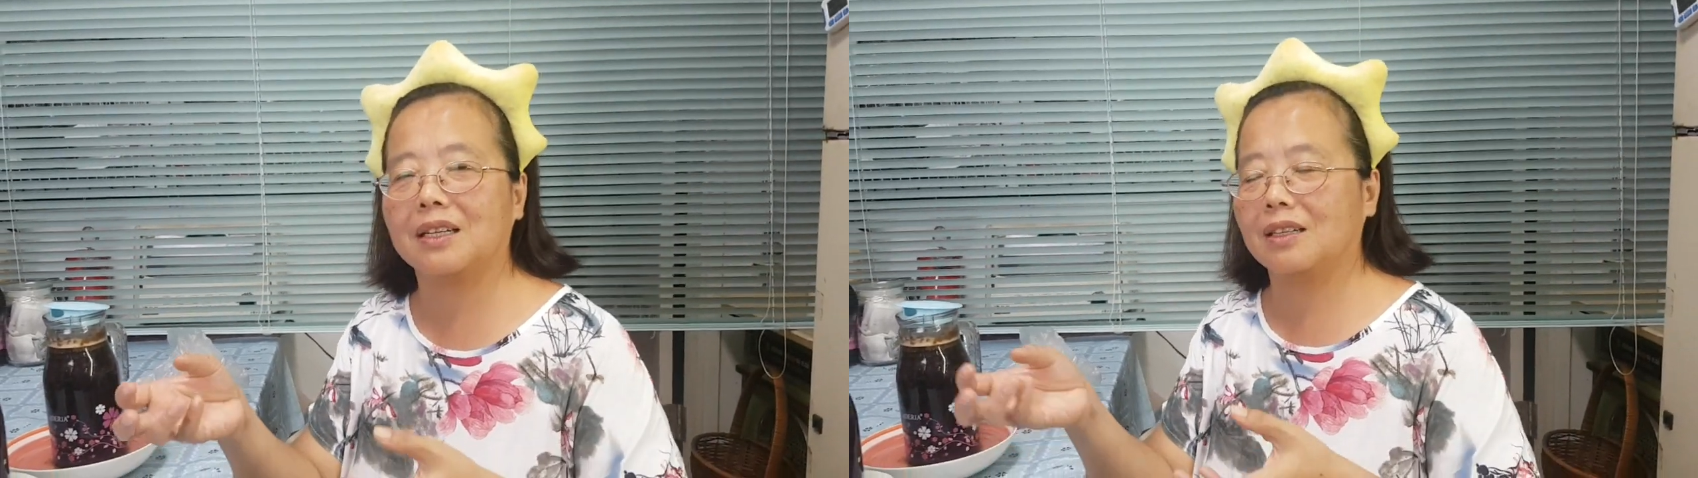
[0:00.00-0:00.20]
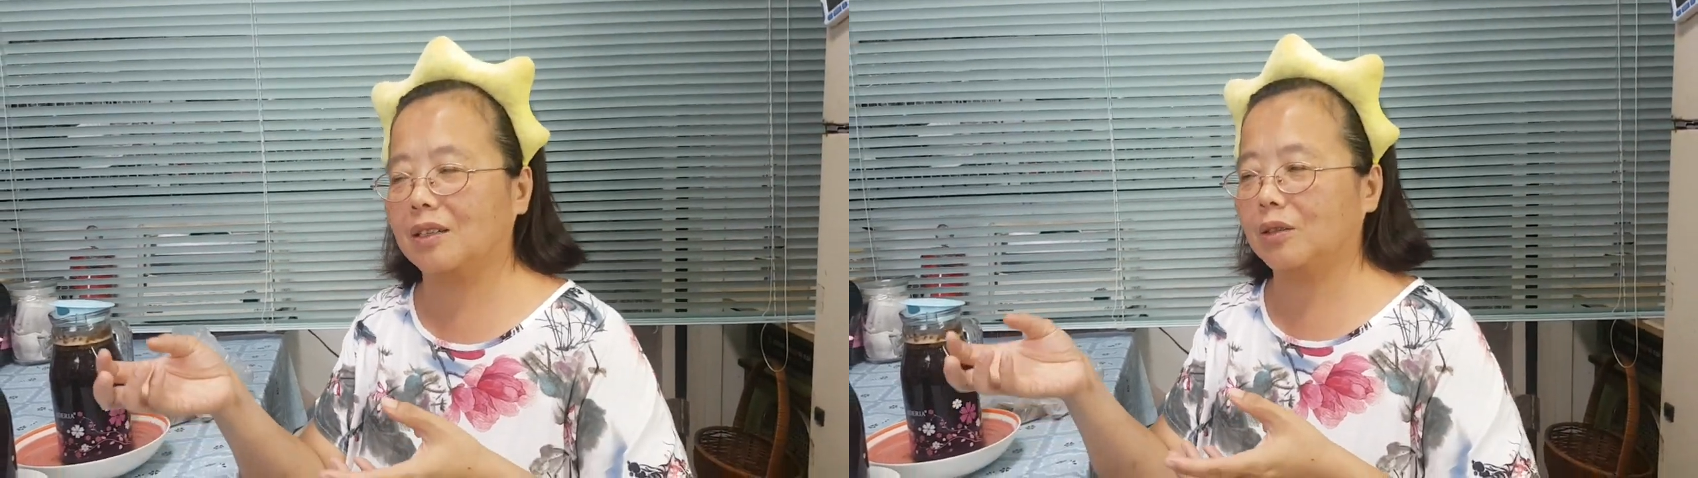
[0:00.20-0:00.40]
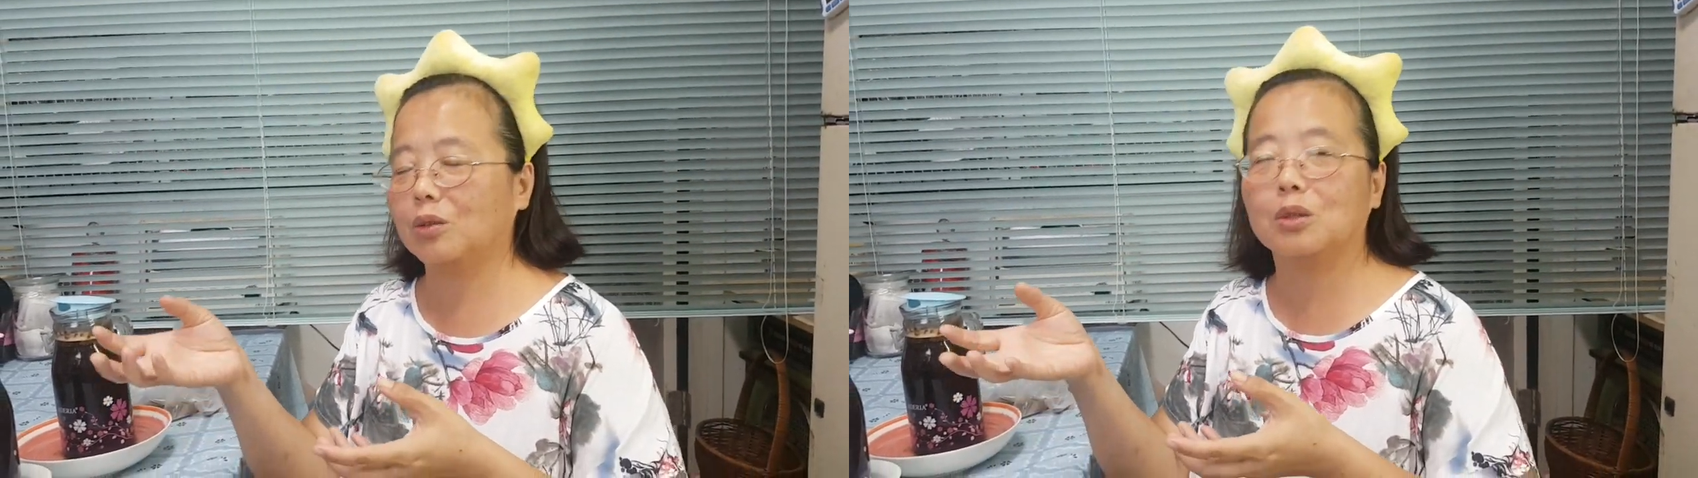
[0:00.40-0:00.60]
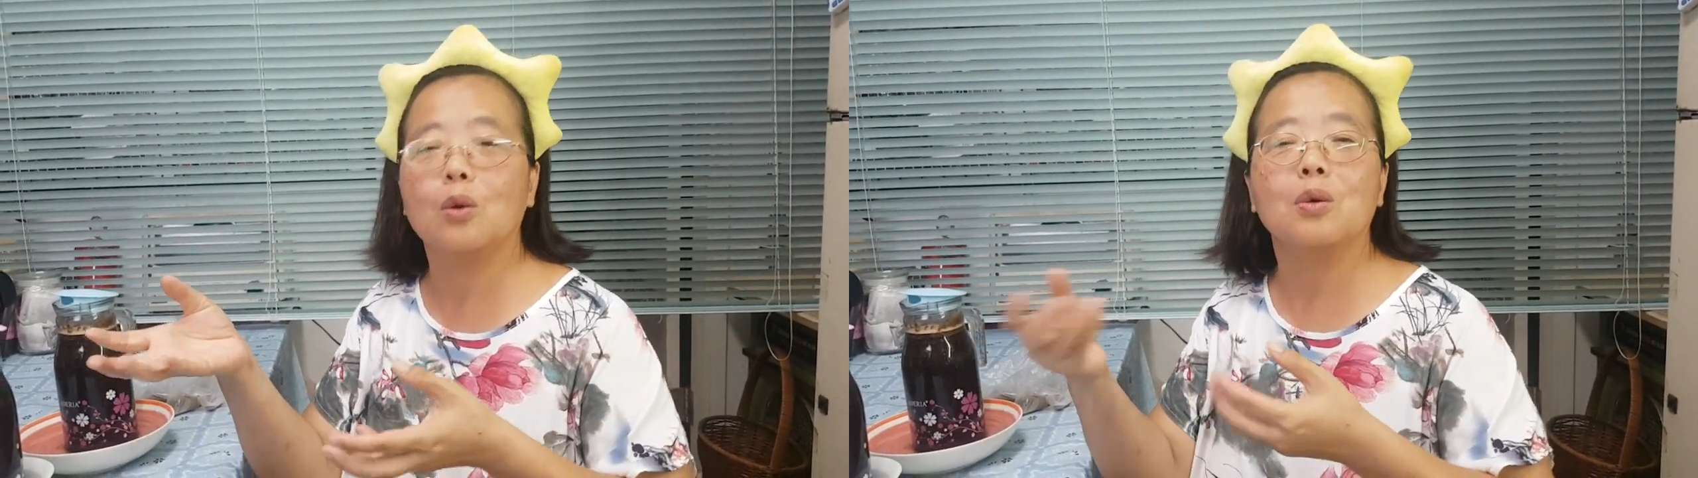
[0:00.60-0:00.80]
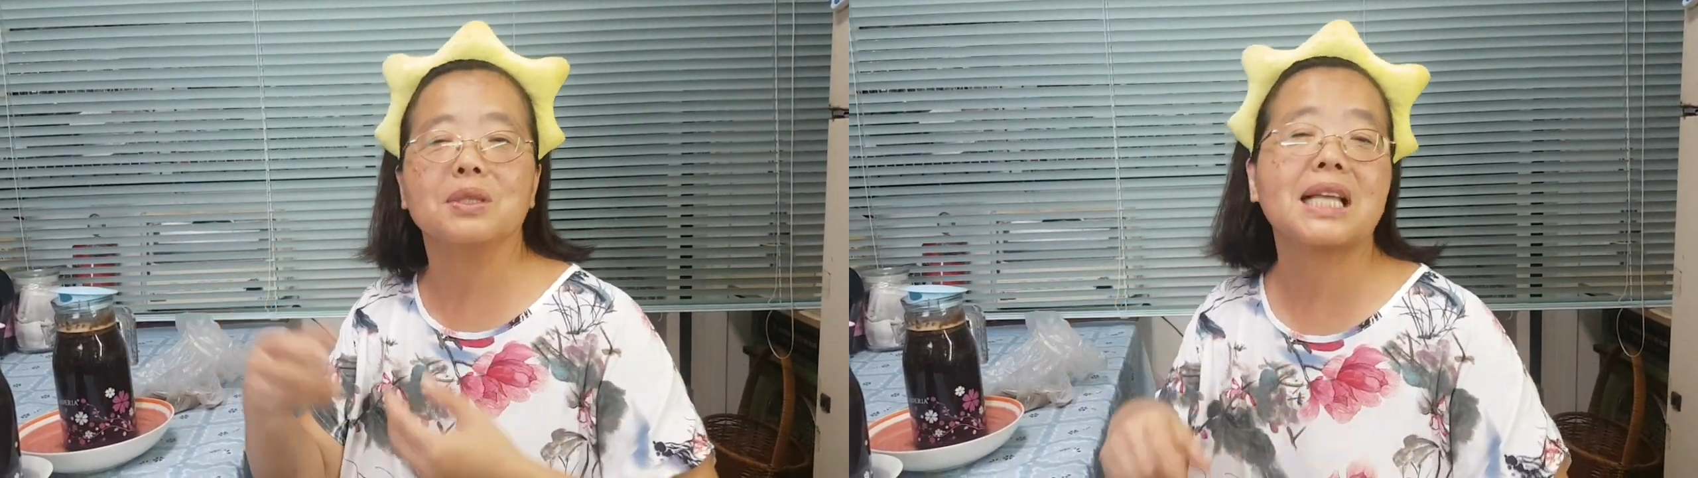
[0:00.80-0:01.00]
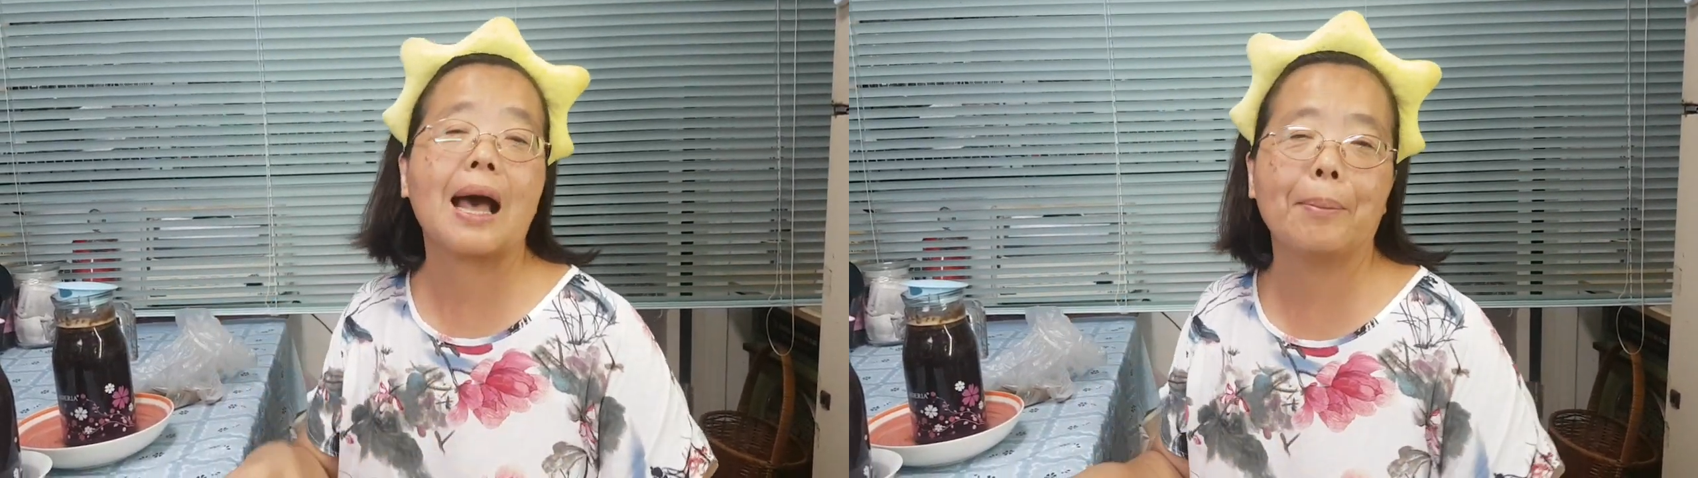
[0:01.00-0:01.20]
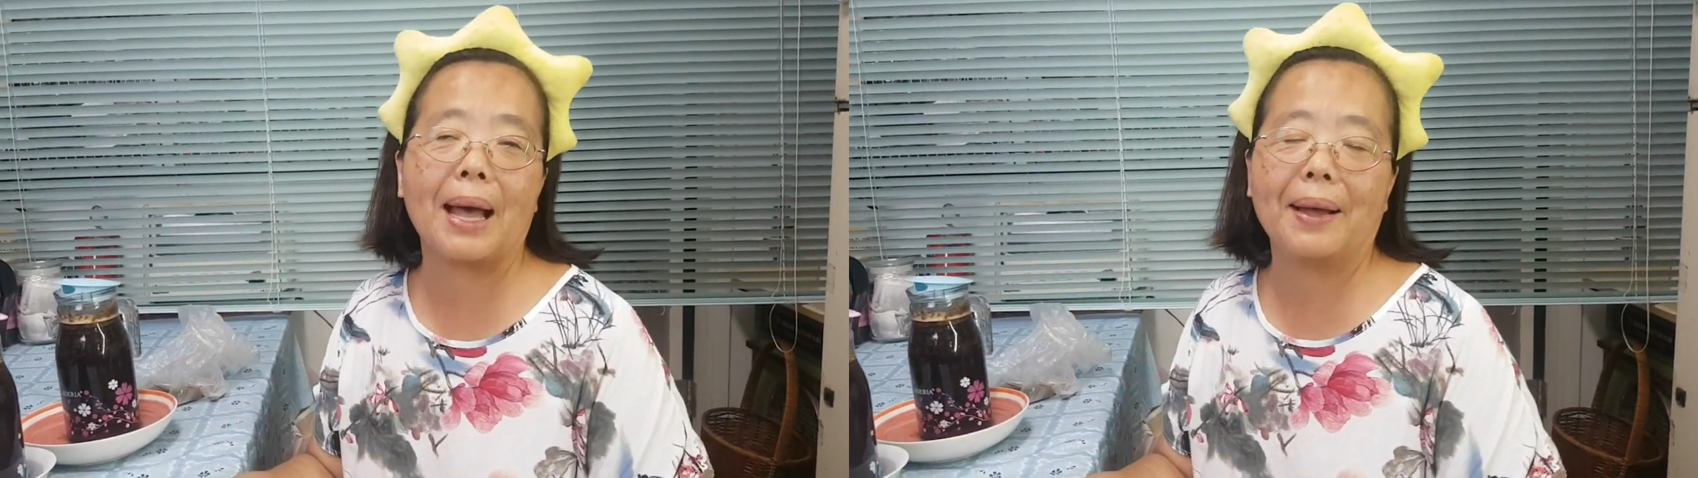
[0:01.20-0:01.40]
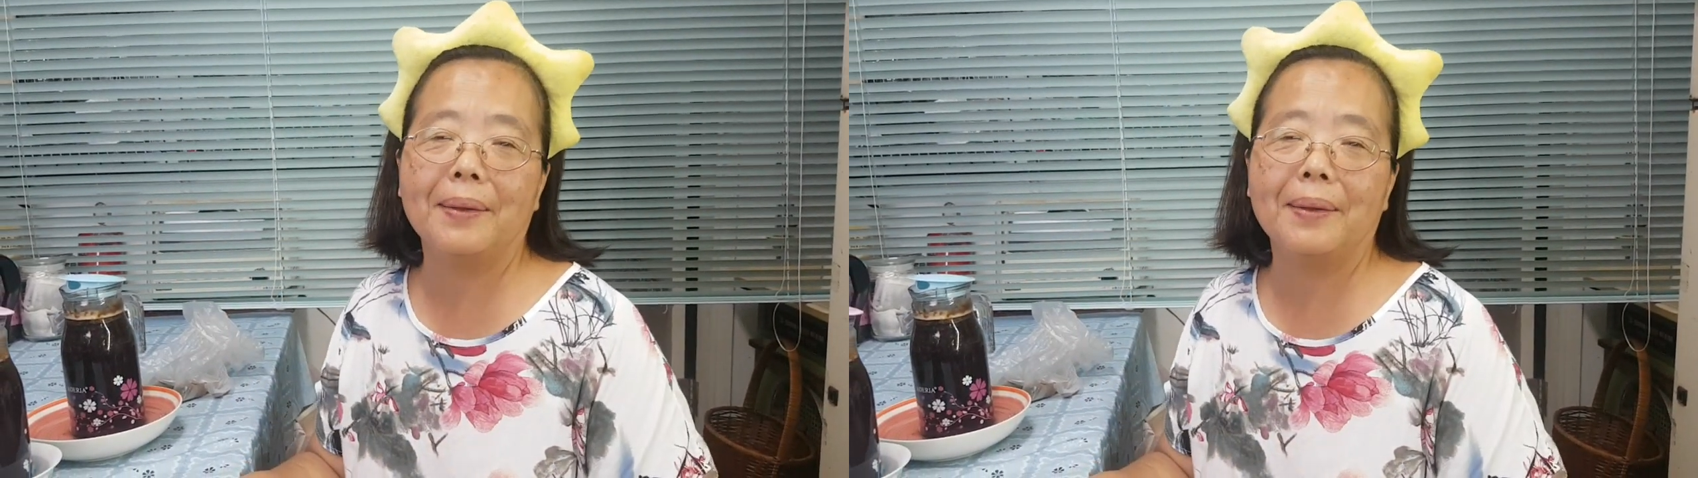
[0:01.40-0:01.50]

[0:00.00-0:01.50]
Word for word: 个就是红茶嘛。